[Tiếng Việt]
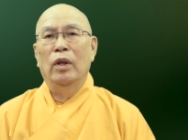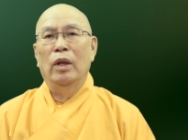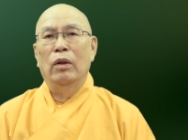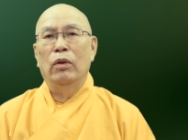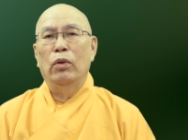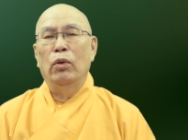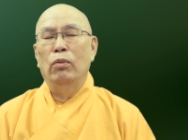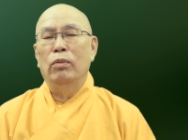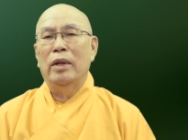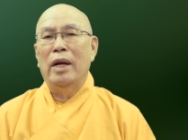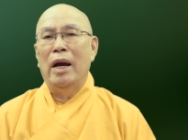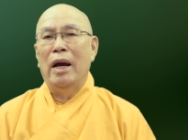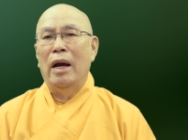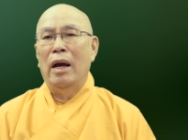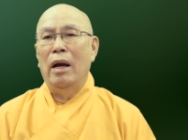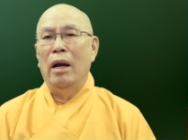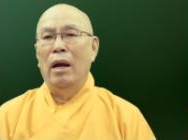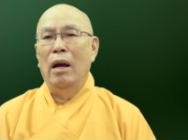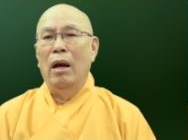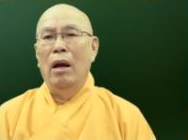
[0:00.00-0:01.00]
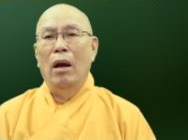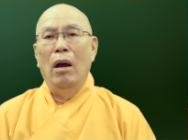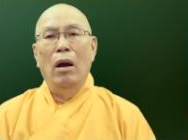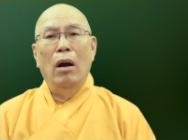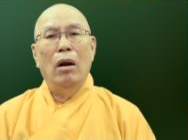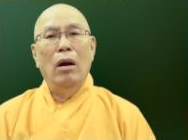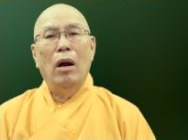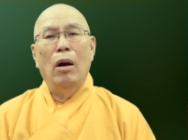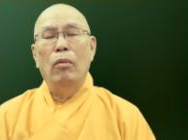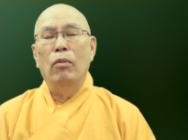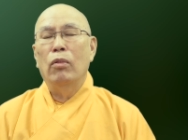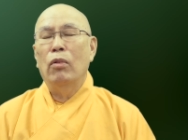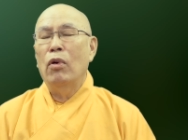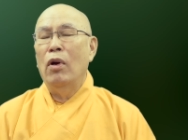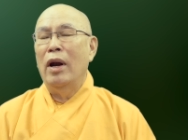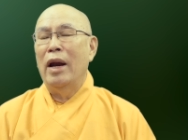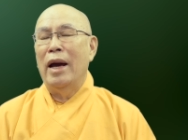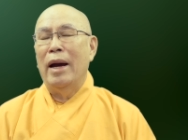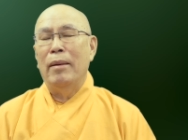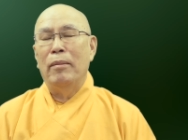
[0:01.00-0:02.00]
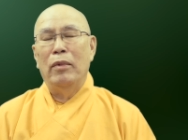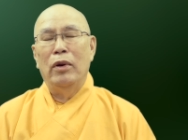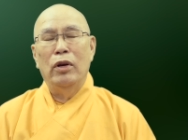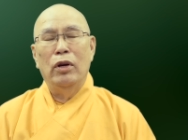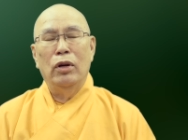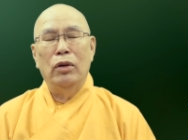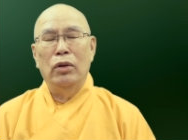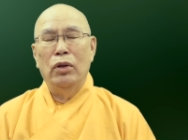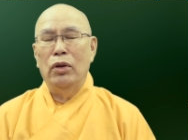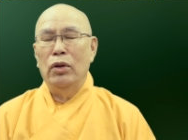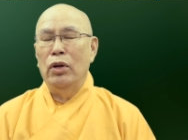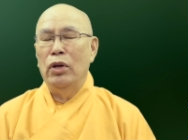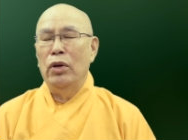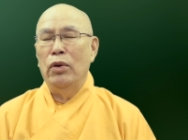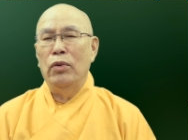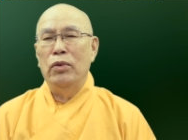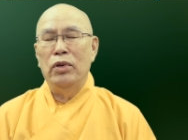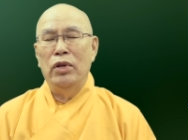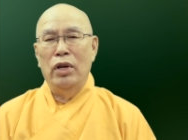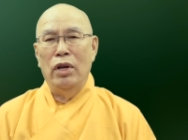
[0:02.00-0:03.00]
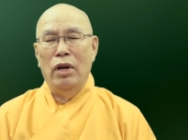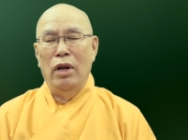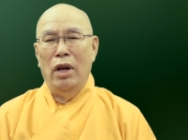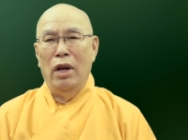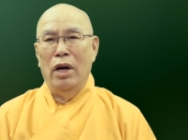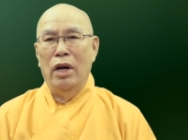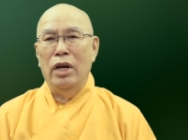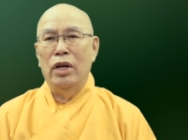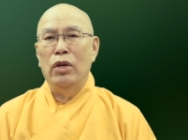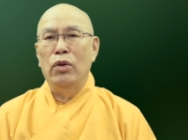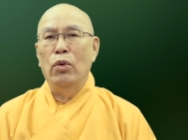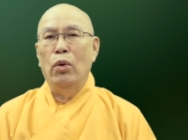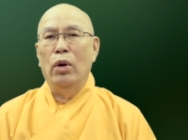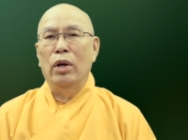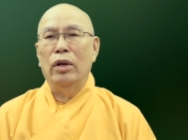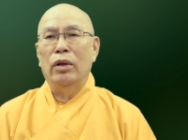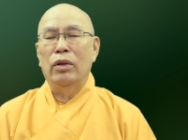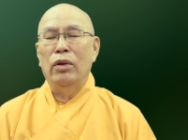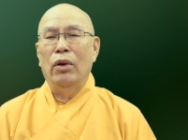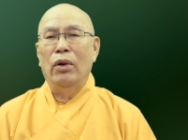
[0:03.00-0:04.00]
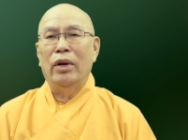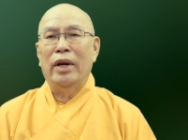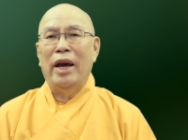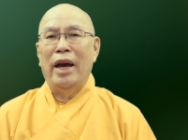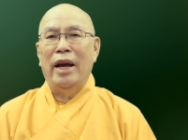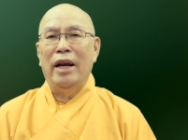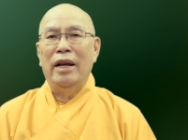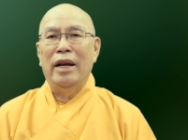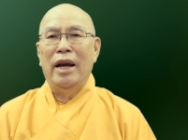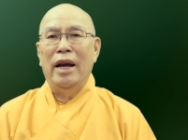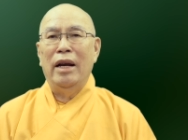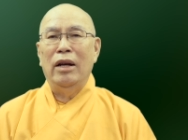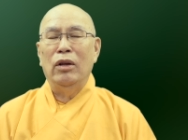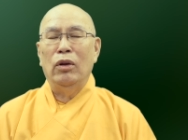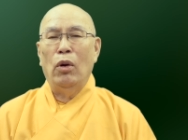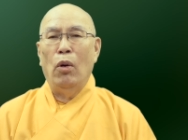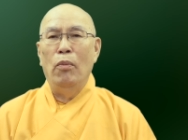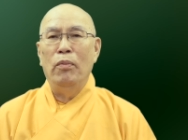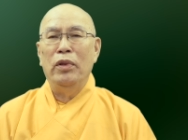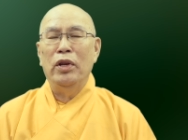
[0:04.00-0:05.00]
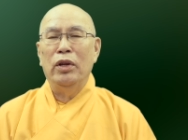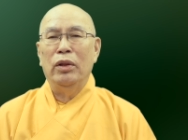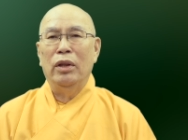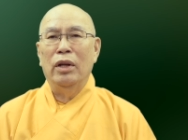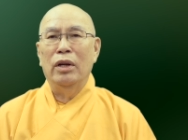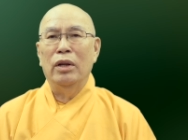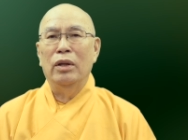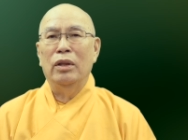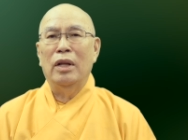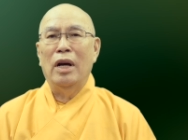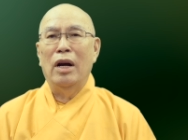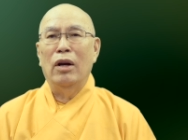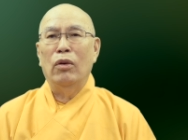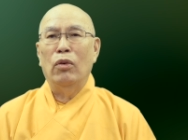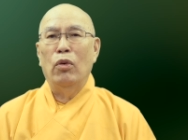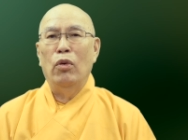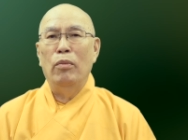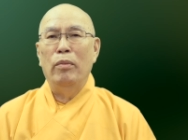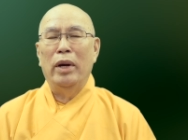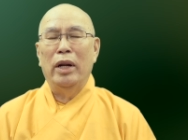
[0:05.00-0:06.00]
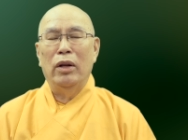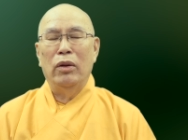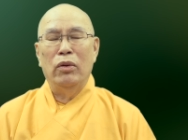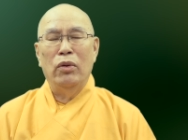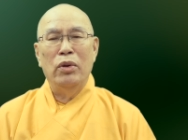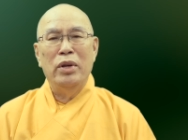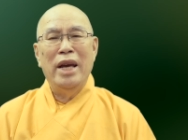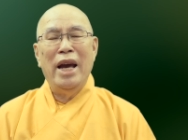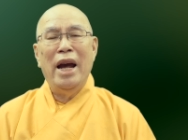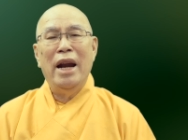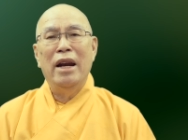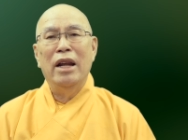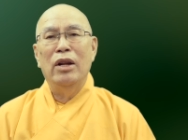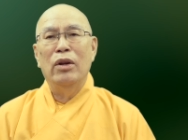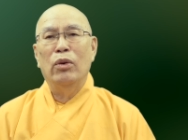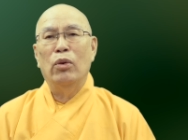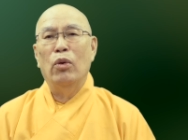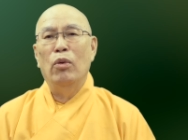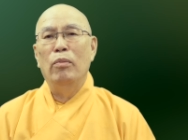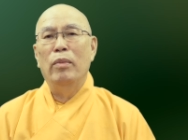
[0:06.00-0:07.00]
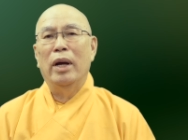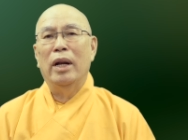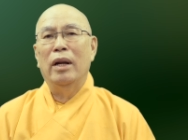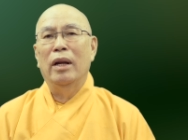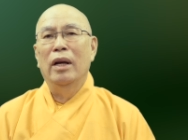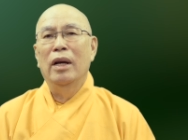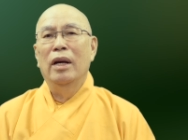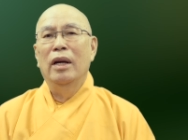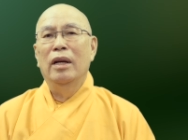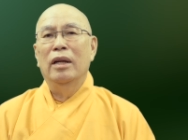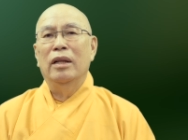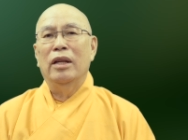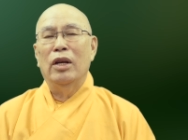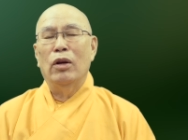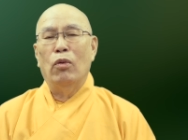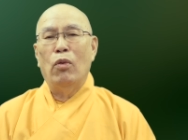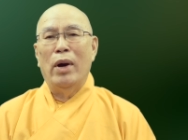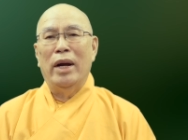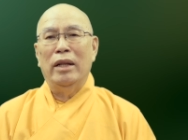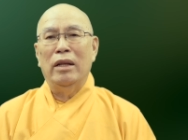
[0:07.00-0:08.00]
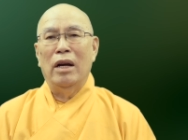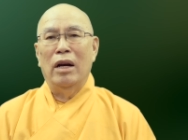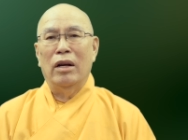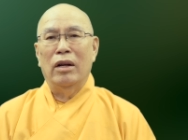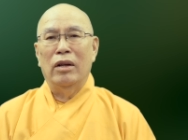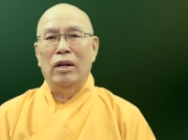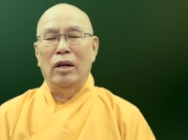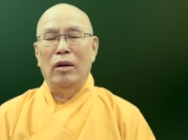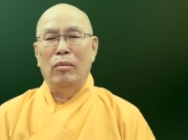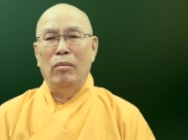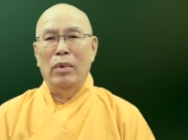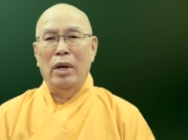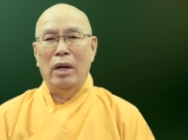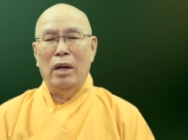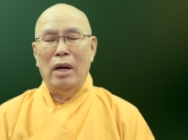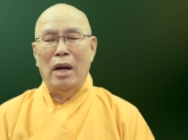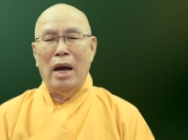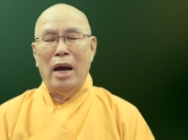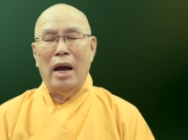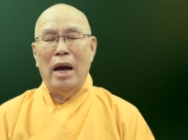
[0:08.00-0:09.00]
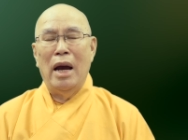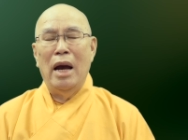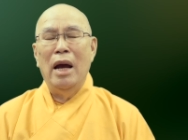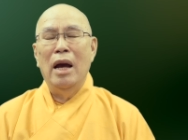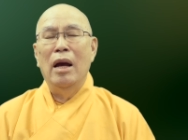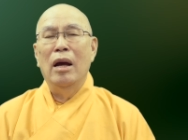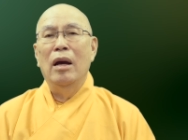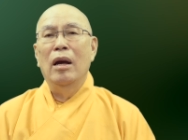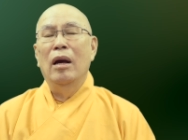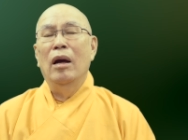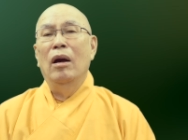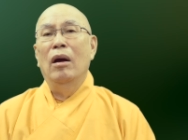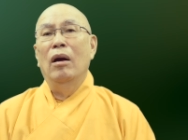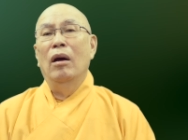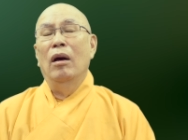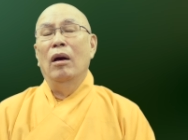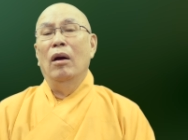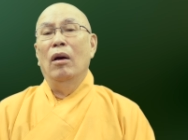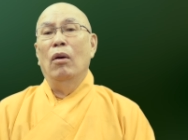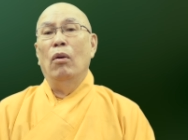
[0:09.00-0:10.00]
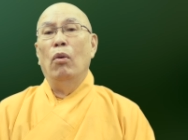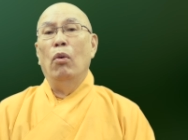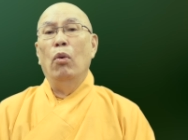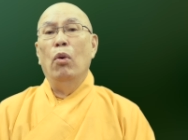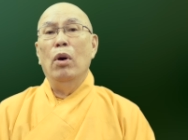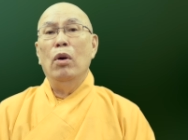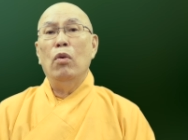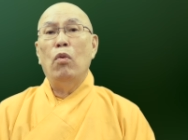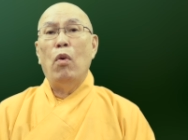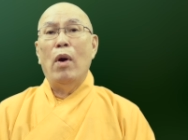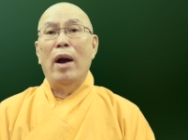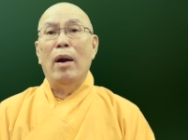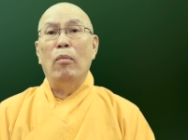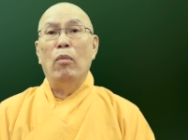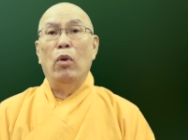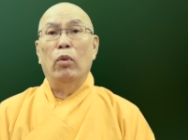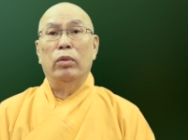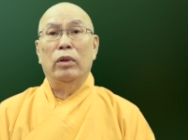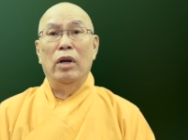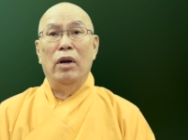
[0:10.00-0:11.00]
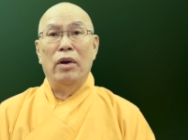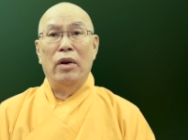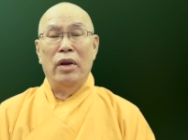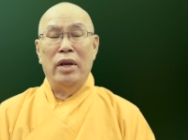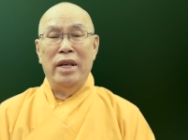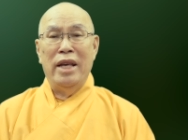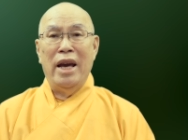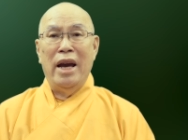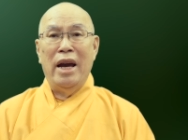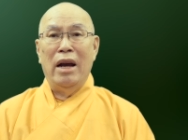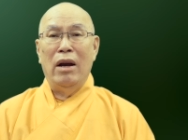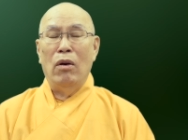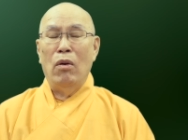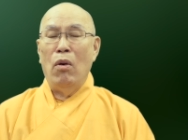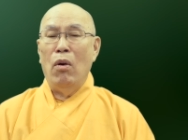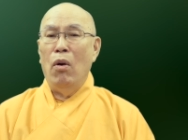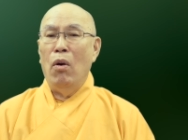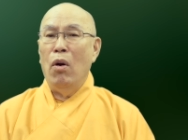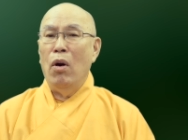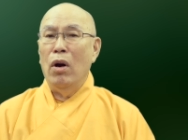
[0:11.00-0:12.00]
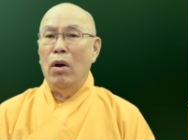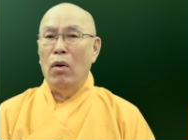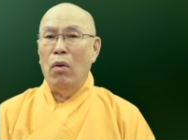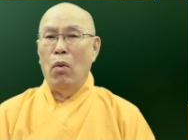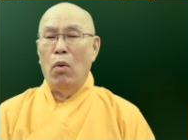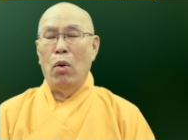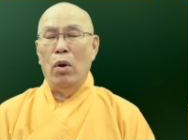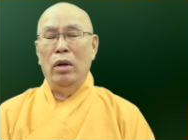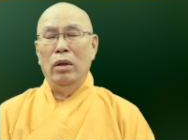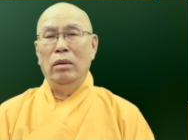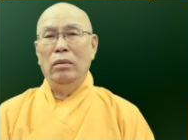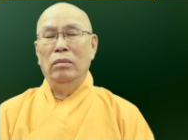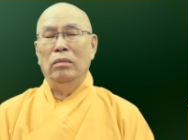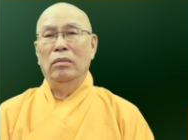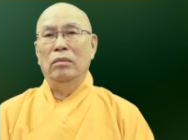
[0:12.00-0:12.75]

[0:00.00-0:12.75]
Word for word: chúng ta không có làm được những điều gì lợi nhuận cho kẻ khác, cũng như tự thân của mình, cho gia đình của mình, thì quả thật rằng mình đã luống qua một thời gian oan uổng.